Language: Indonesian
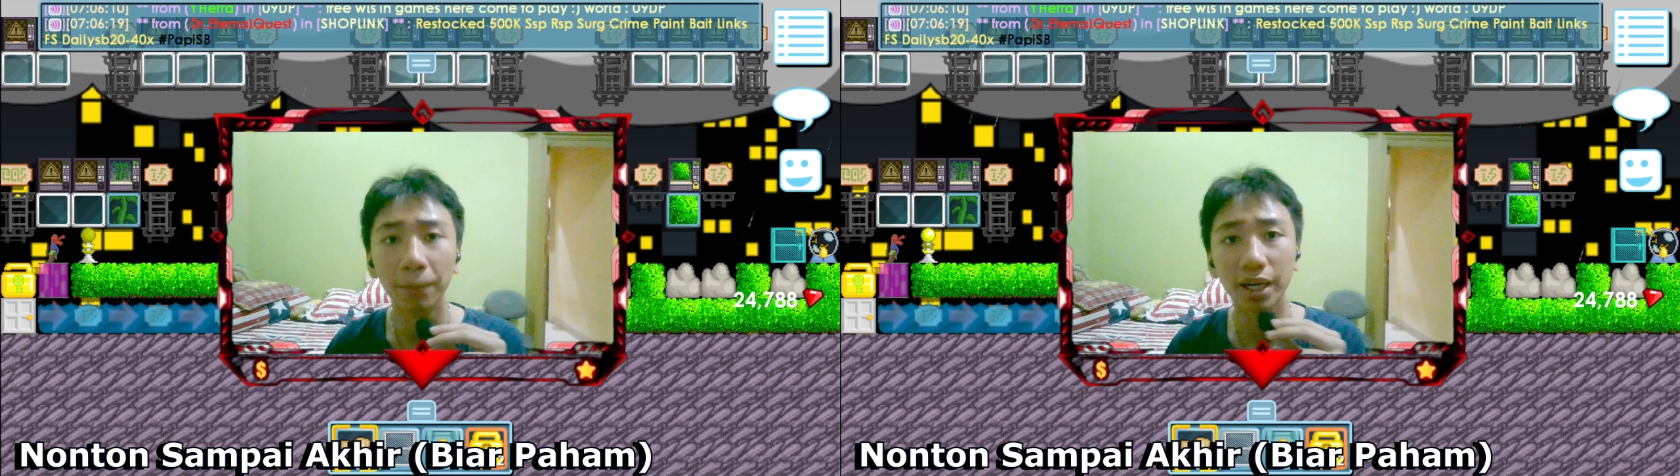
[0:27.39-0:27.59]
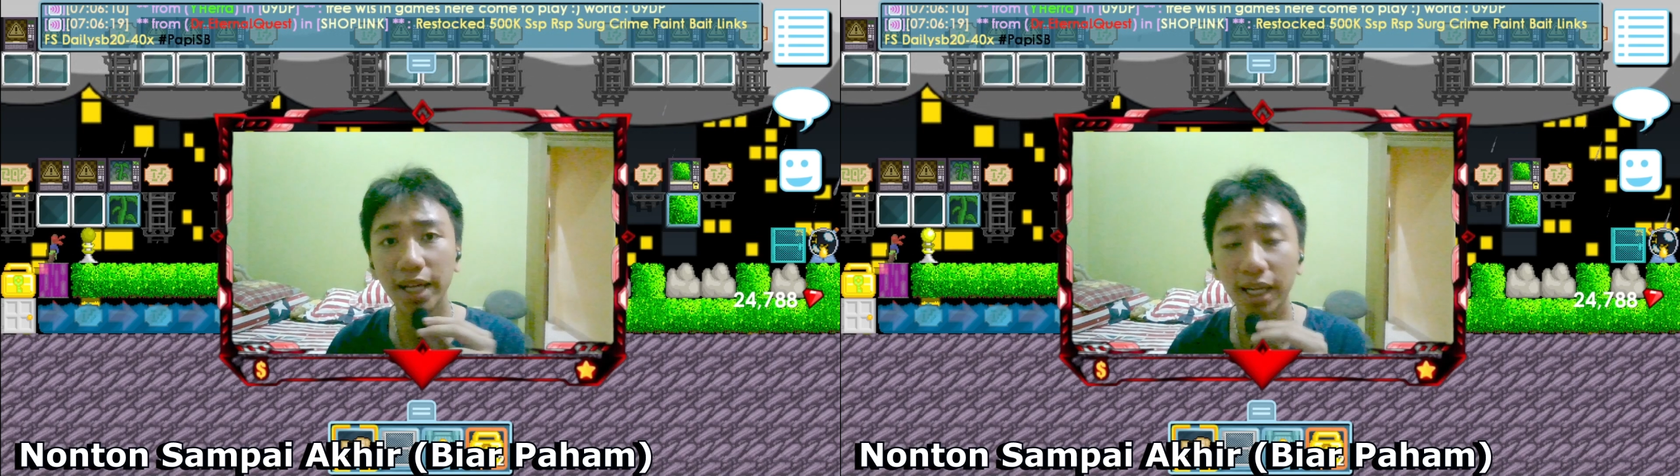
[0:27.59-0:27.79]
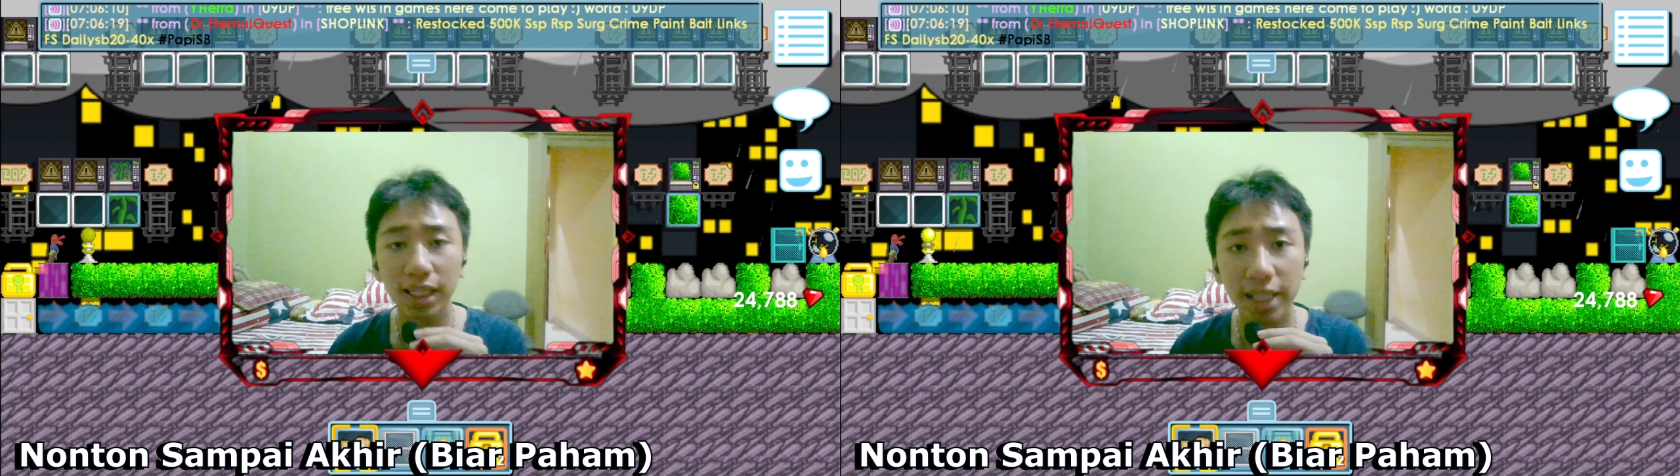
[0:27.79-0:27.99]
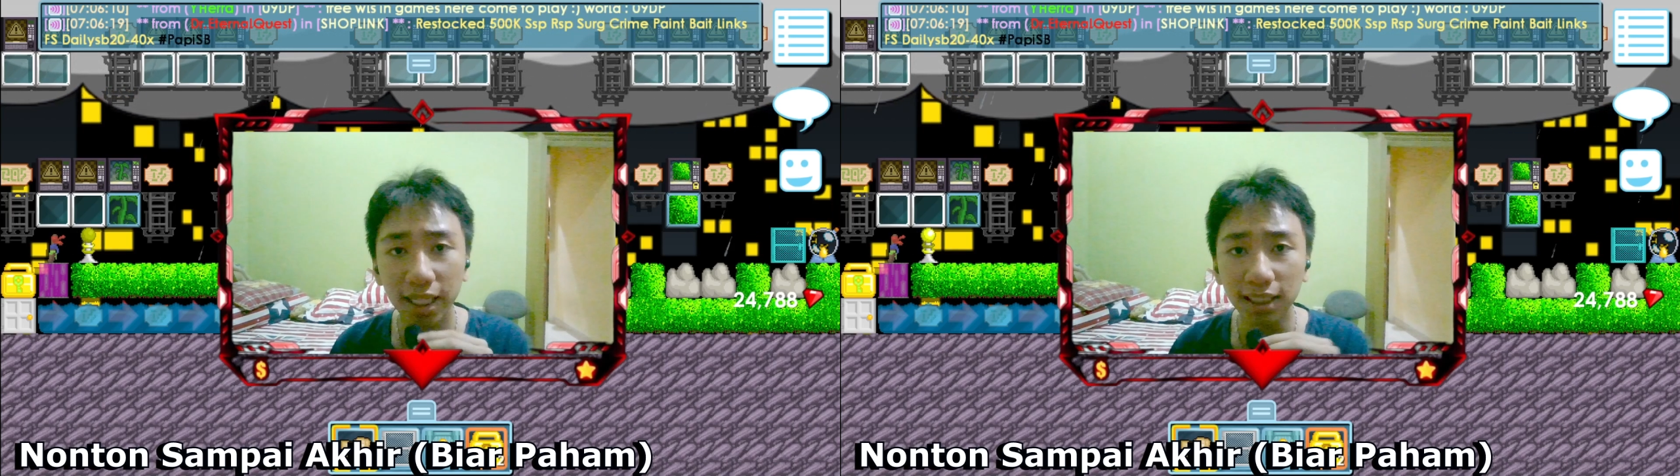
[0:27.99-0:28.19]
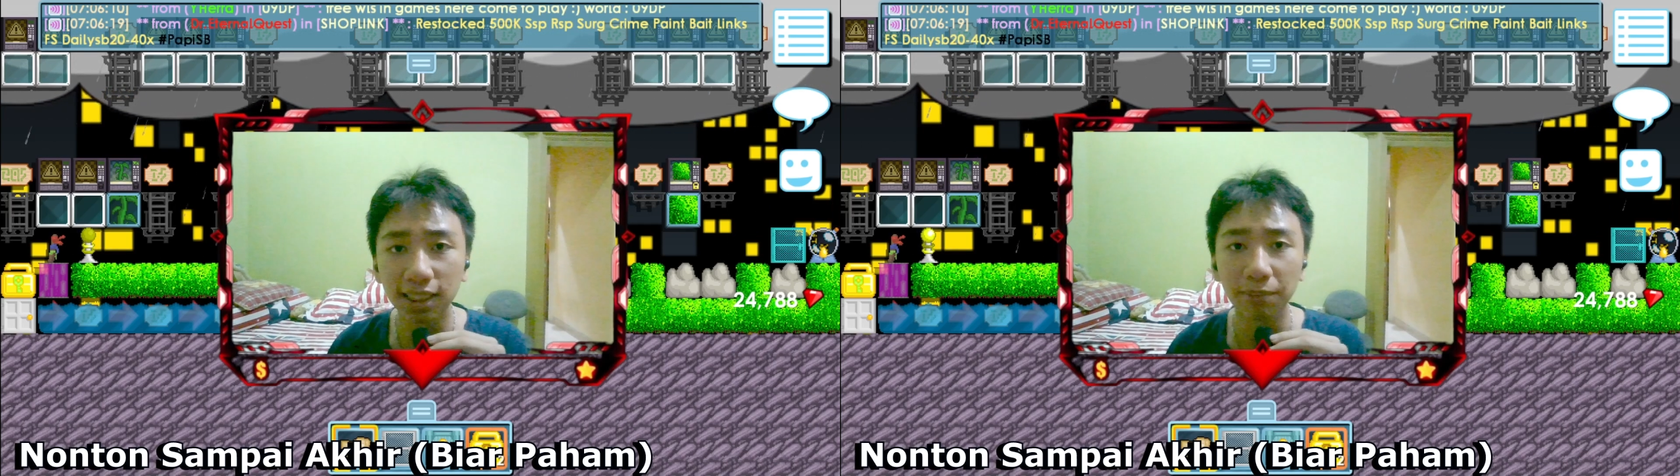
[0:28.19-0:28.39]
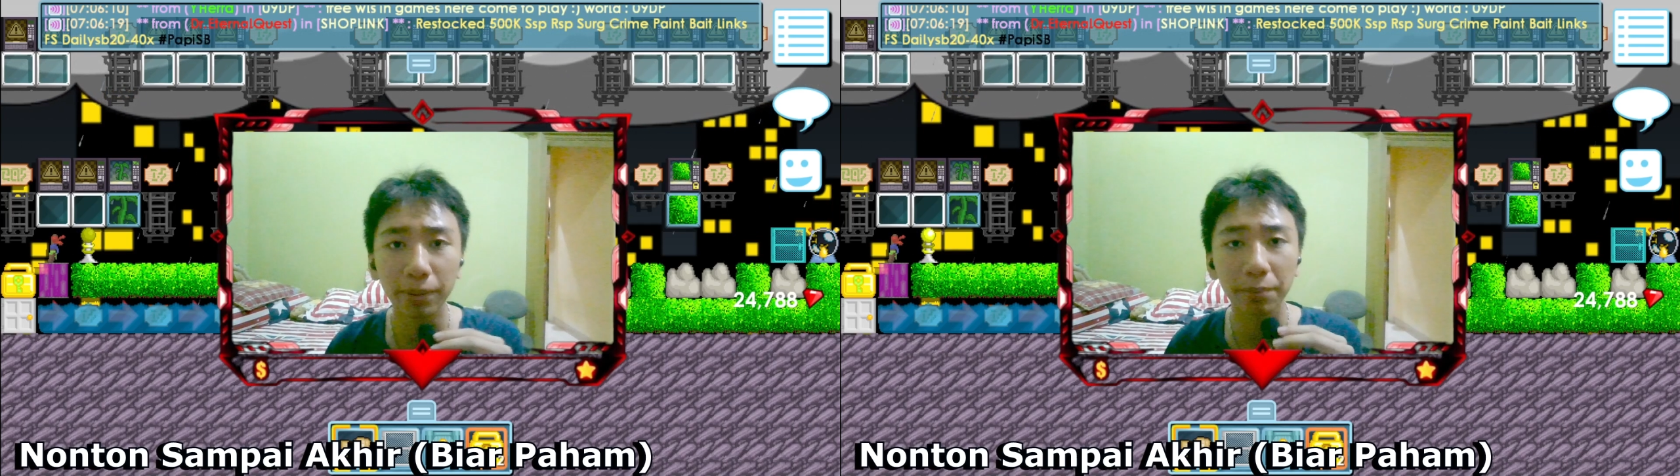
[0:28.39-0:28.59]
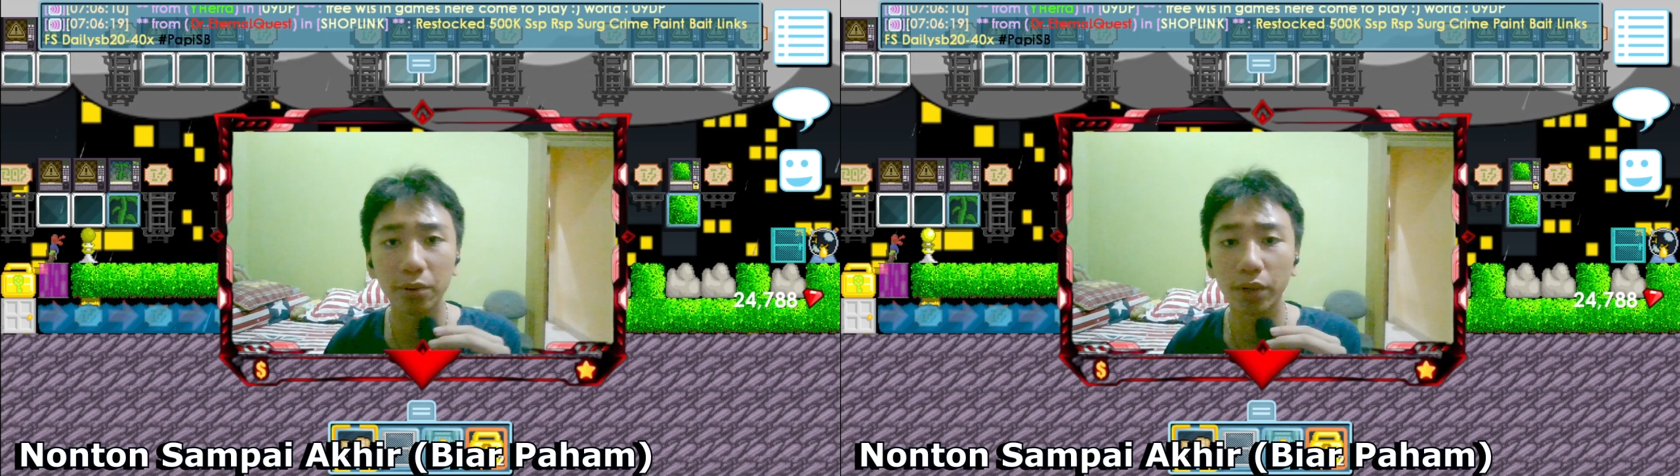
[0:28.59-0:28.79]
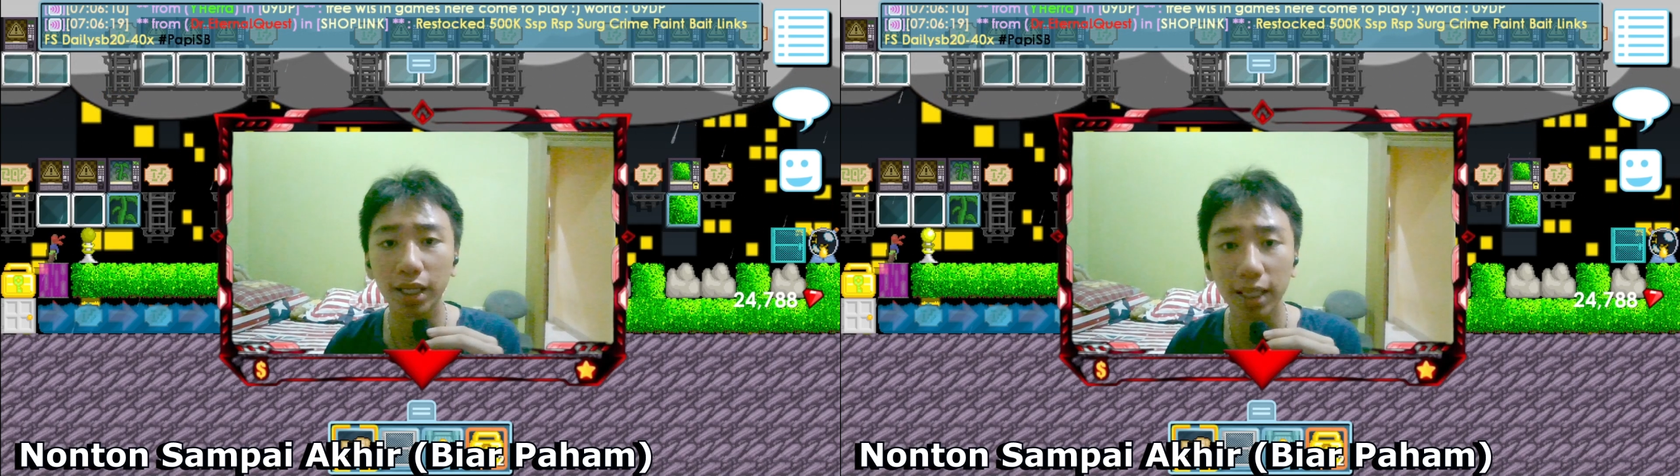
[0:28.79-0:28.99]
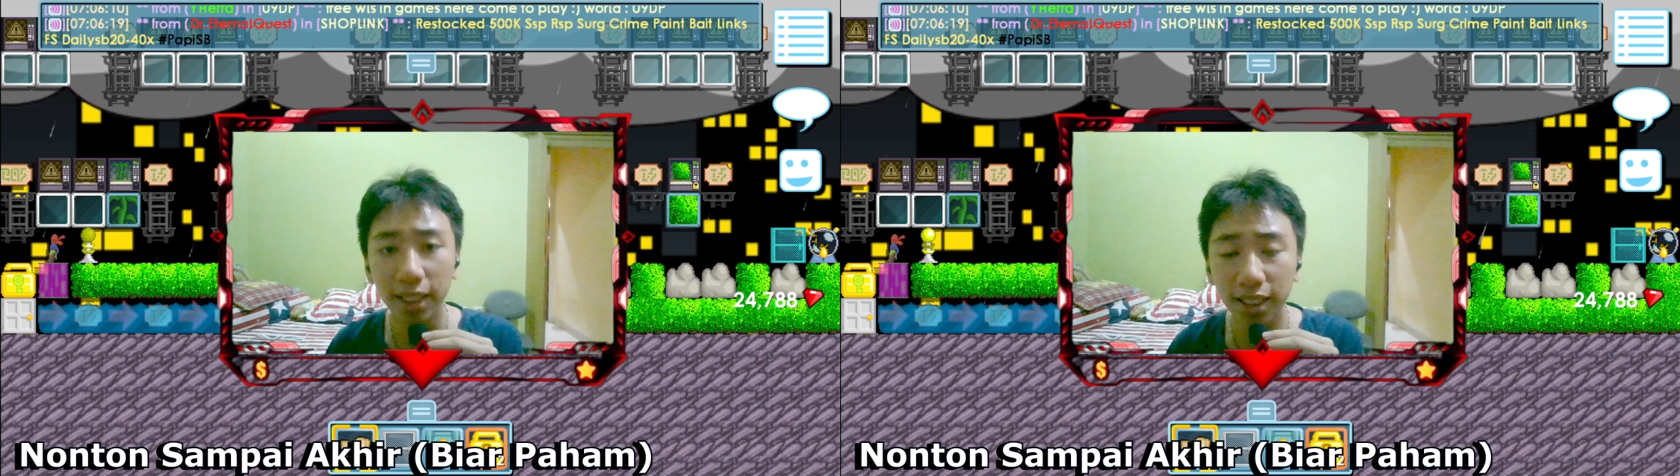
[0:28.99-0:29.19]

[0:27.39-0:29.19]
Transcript: berdl-dl sampai berwll